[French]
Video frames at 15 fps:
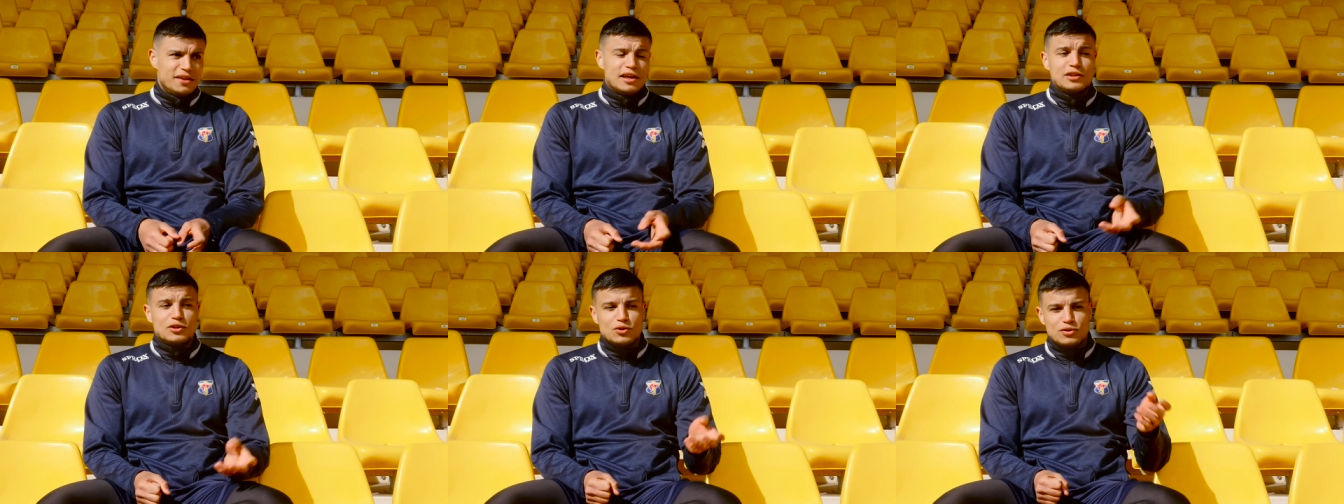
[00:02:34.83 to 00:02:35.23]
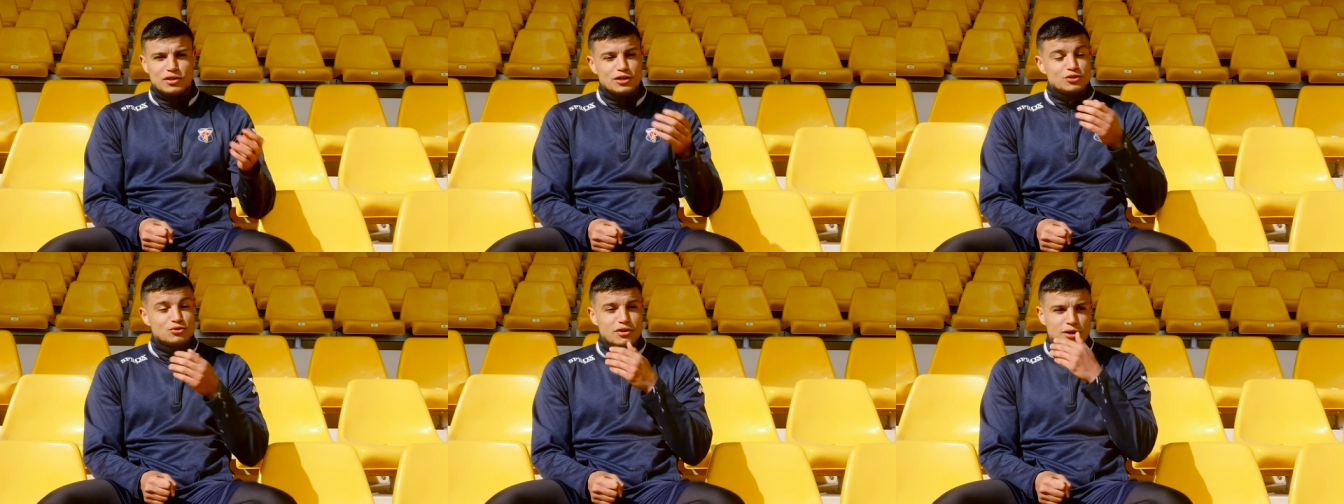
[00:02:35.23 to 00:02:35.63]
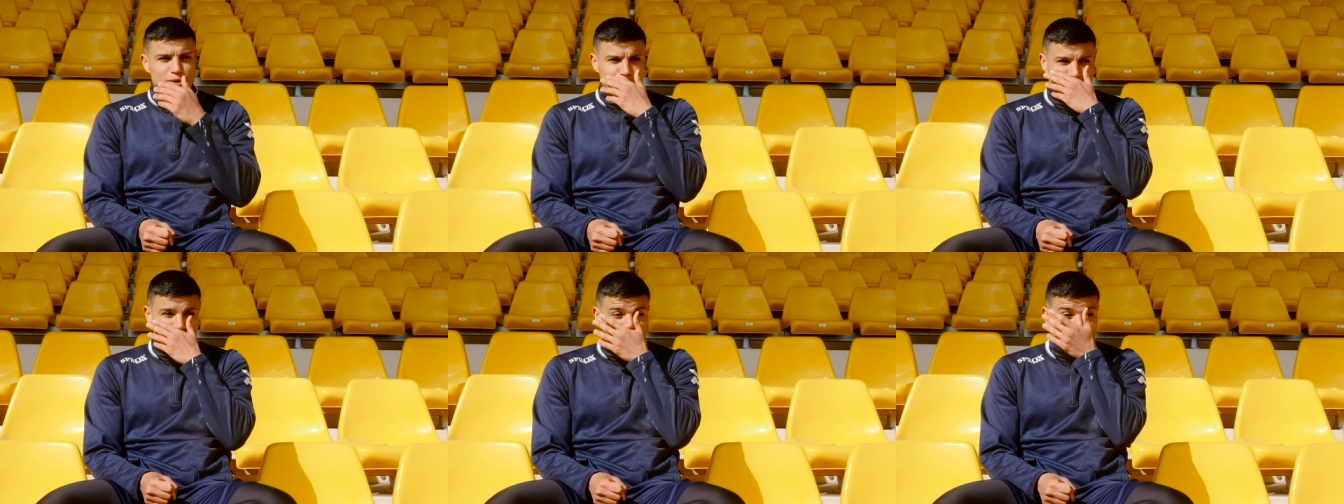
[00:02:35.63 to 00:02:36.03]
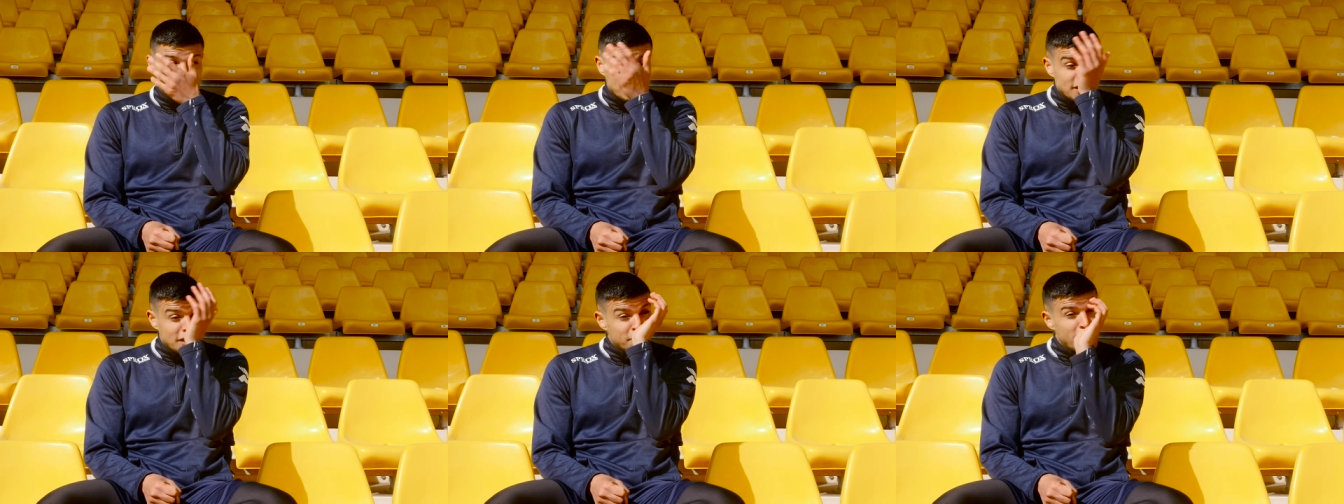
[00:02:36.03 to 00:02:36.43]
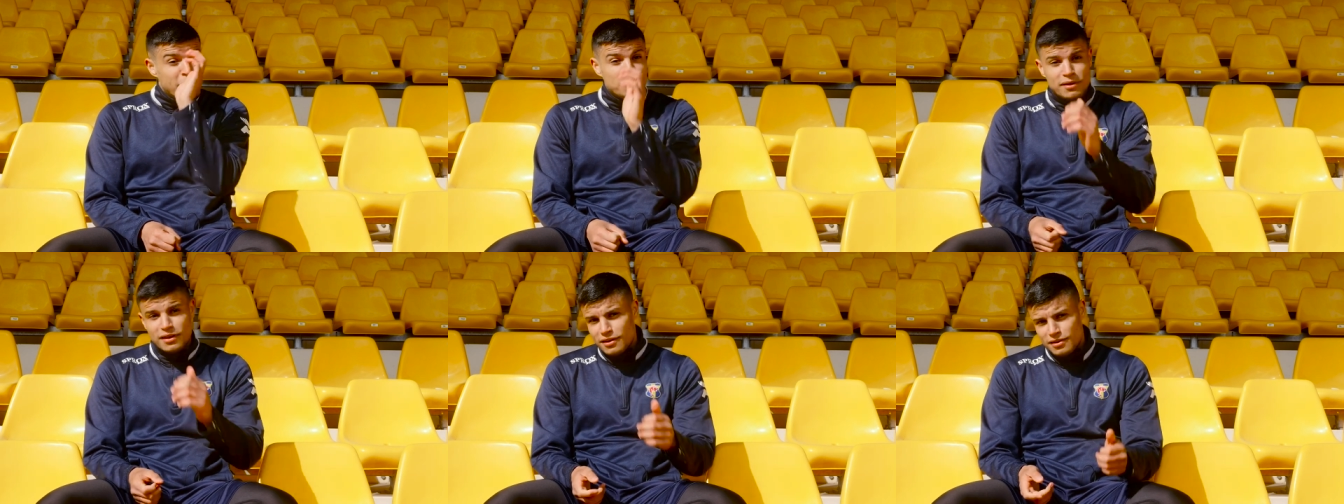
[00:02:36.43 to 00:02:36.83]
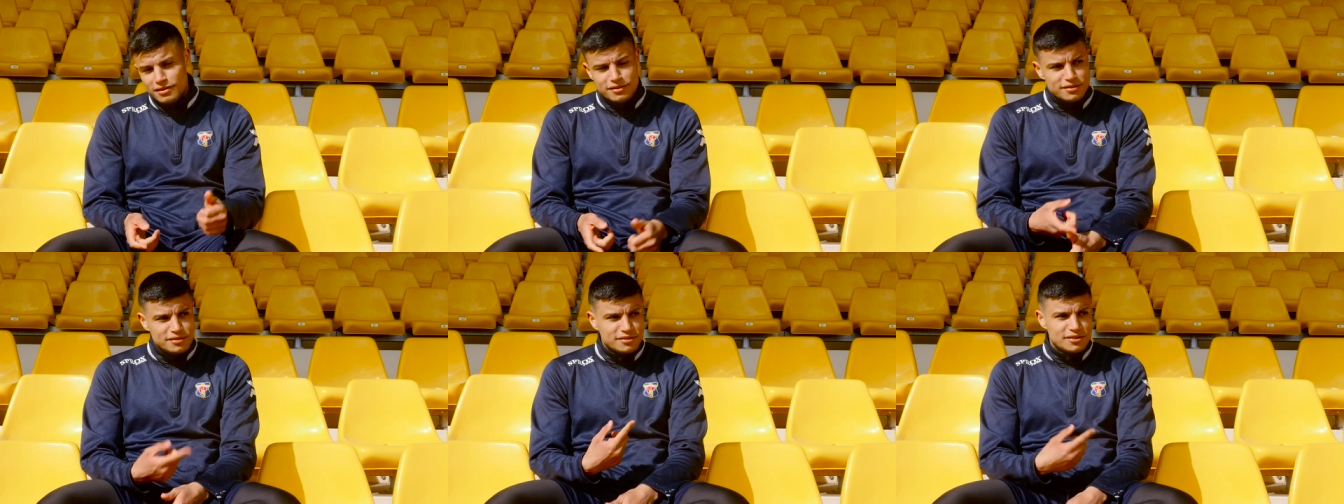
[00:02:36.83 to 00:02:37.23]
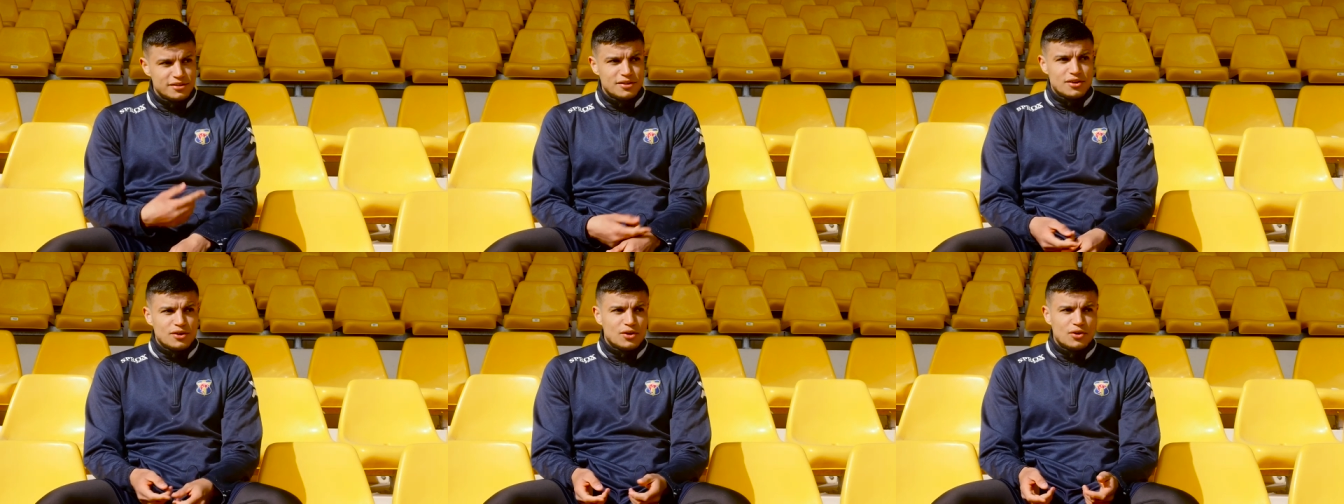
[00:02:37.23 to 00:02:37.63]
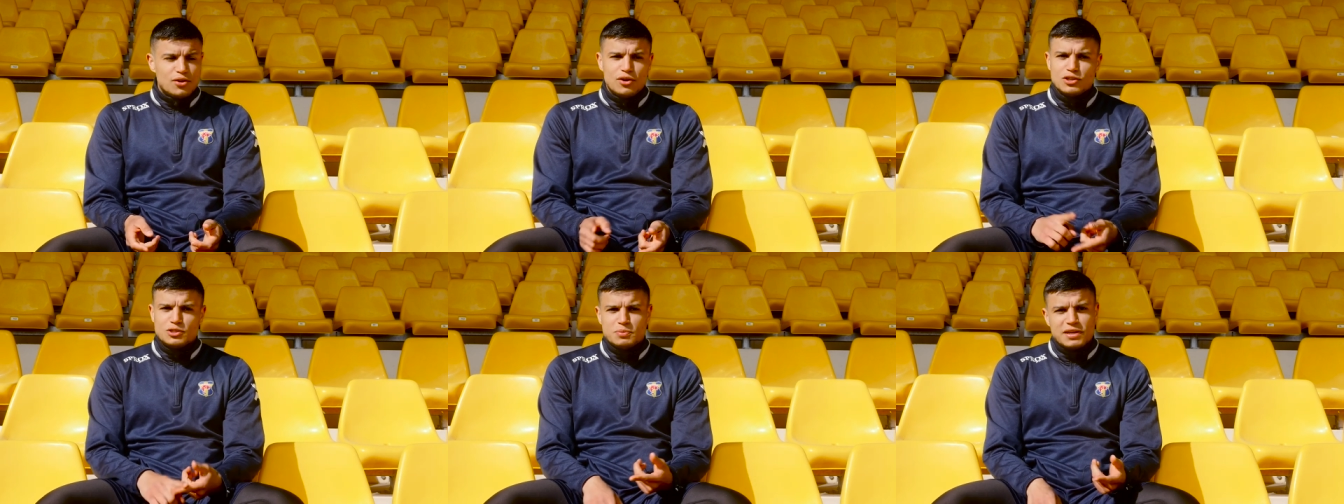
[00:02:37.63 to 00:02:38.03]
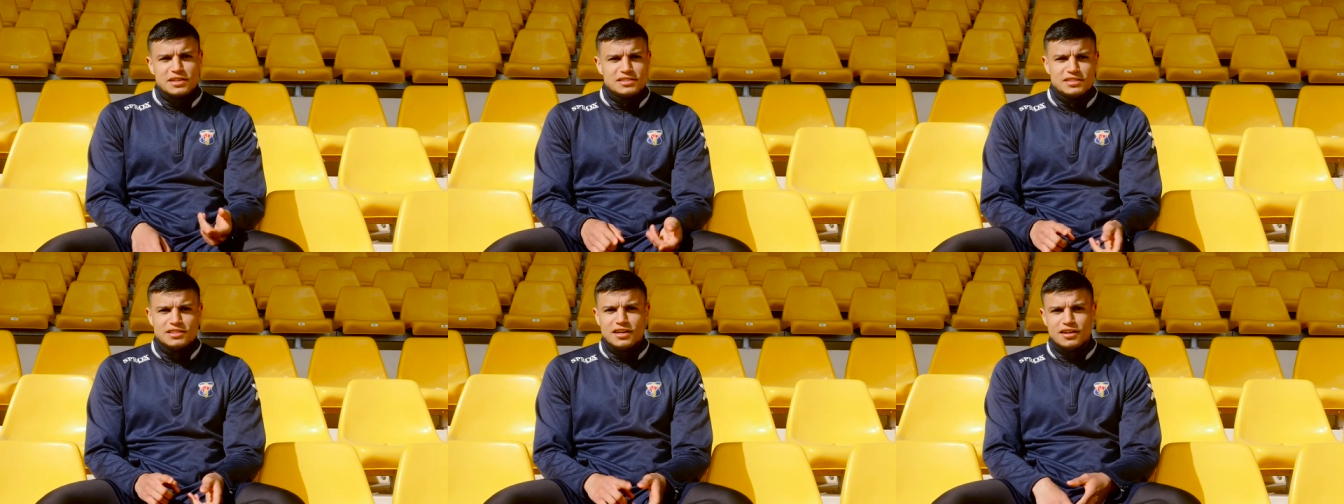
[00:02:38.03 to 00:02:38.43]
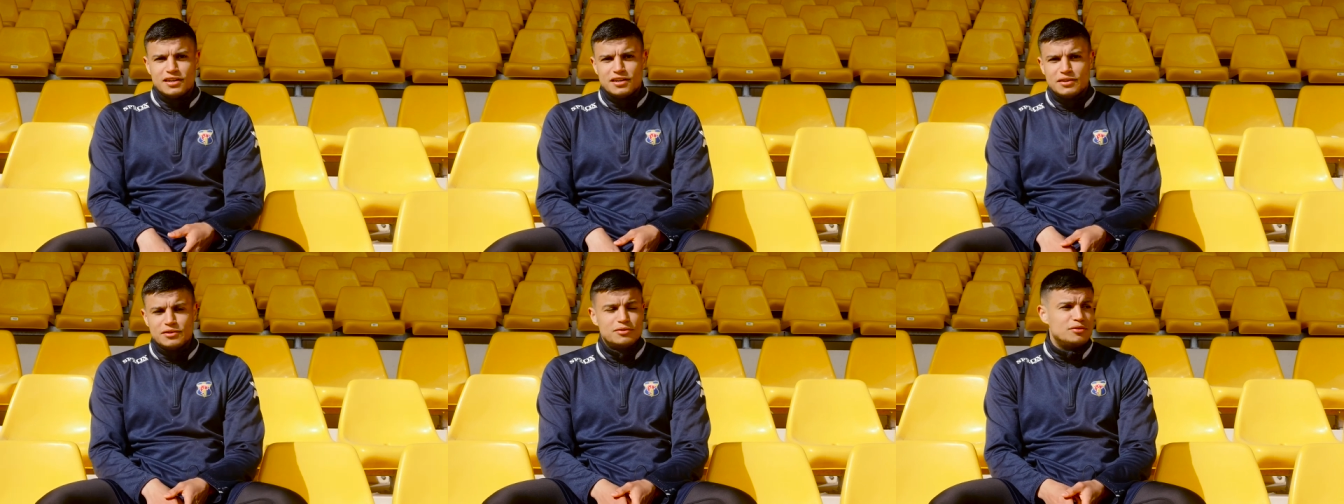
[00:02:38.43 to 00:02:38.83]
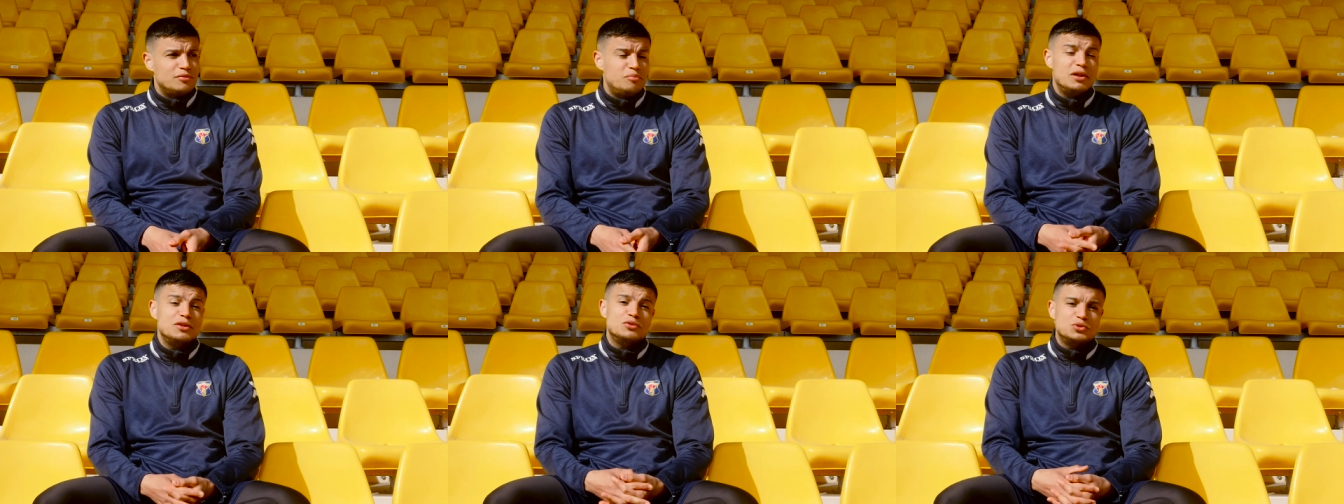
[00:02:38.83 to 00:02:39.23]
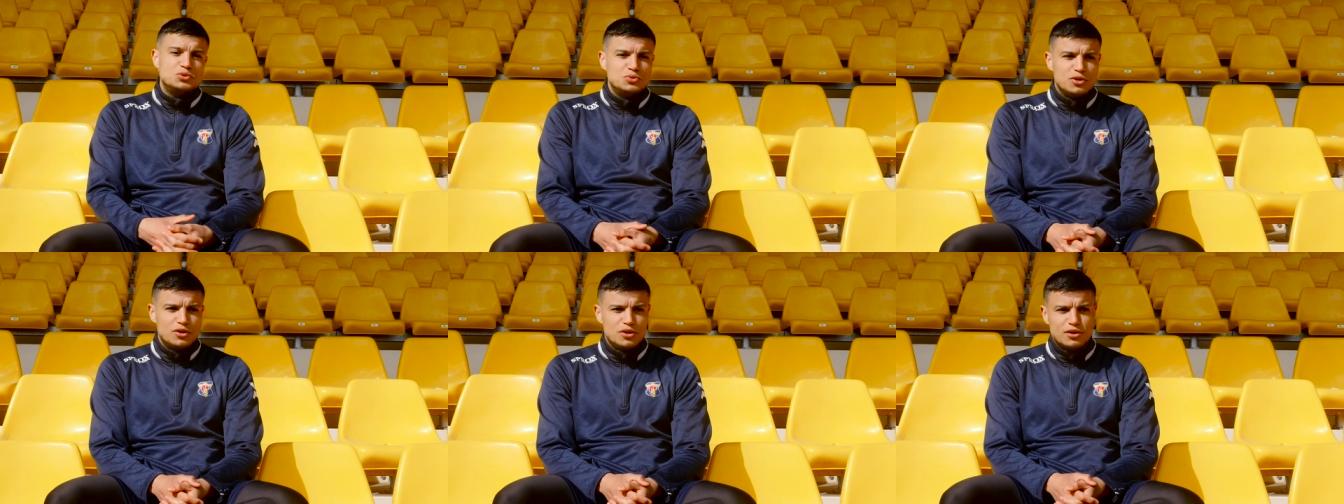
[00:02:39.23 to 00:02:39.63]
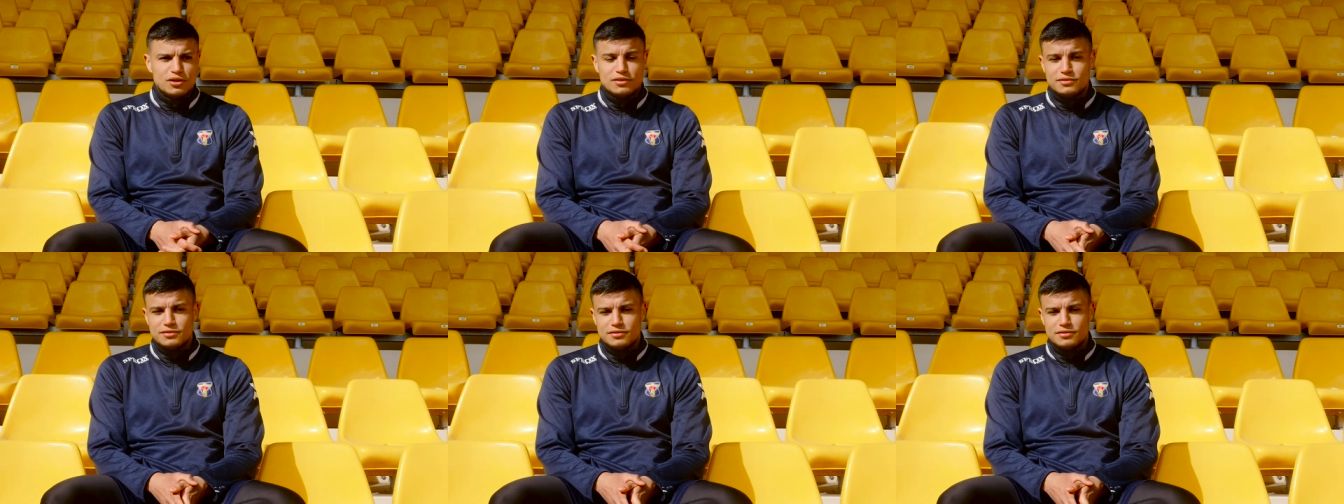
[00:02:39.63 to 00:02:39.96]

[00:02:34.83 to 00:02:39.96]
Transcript: Entre temps, sur la route, il y a tout le monde qui m'a appelé euh, coach, président, plein de joueurs,